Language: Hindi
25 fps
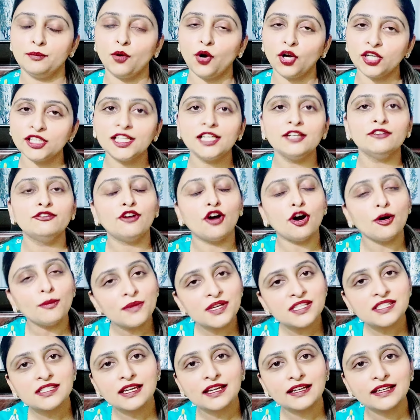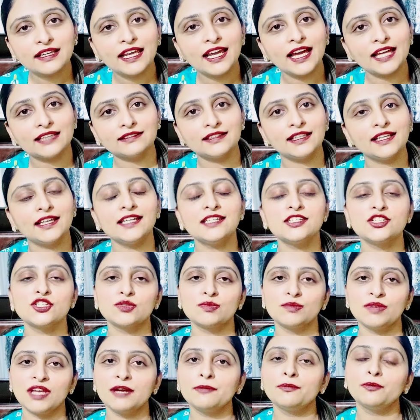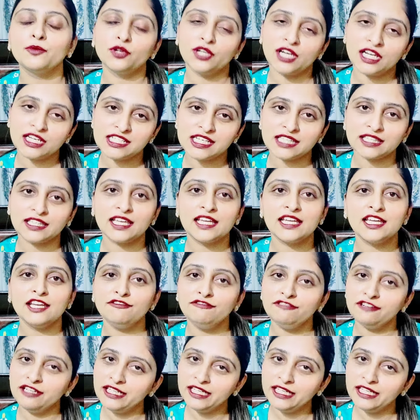बॉटल वार्मर्स करके आते हैं जिसमें बोला जाता है कि